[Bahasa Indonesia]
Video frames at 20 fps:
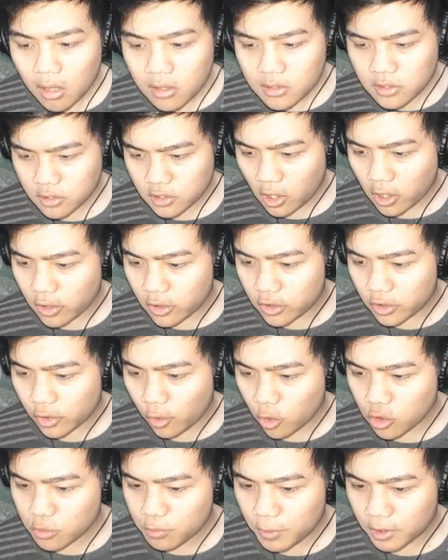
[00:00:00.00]
Cager
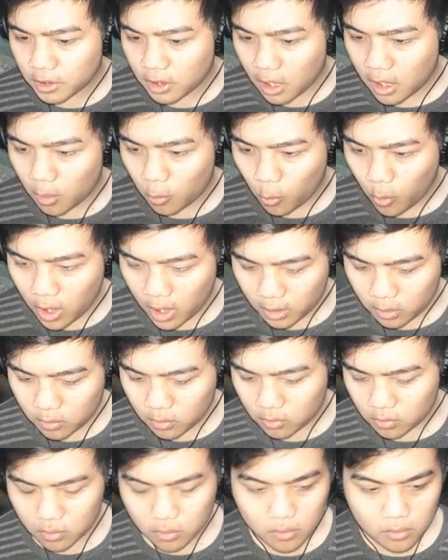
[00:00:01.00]
Hospital.
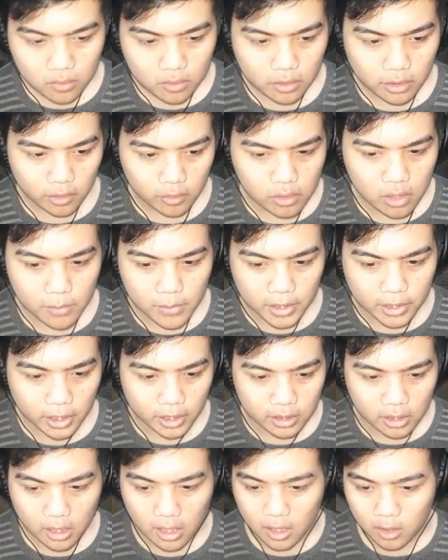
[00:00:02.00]
Waduh. Ya udah berarti
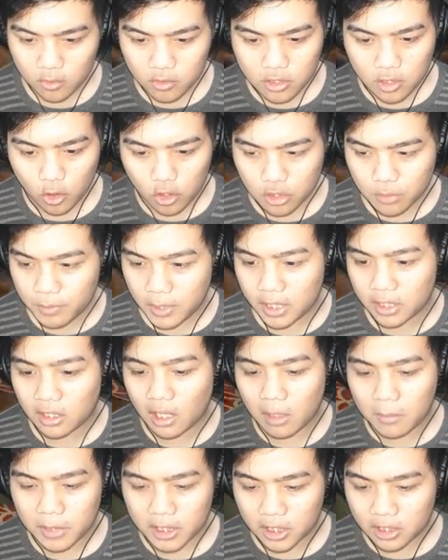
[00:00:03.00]
kita harus ke
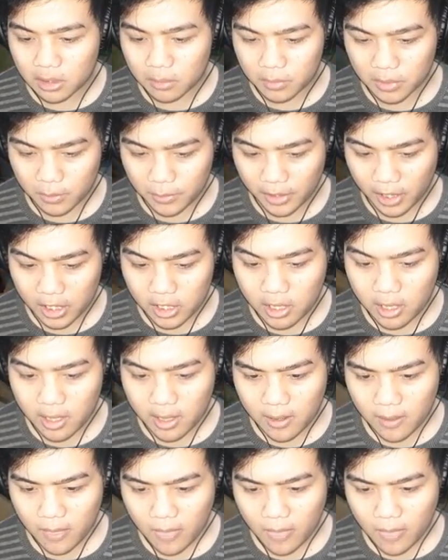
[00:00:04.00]
hospital berarti teman-teman kayaknya ya.